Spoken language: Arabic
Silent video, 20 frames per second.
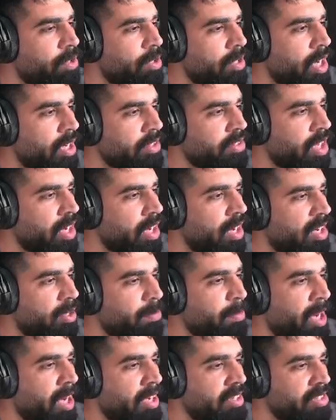احسن لك
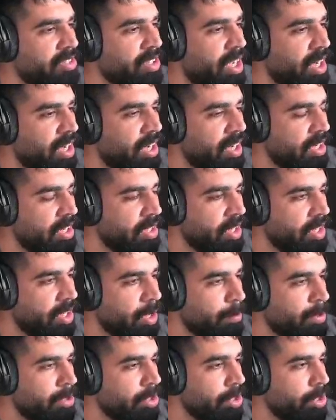ما حد يصعد لك
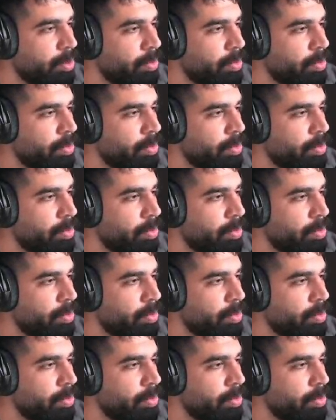الا بالطيور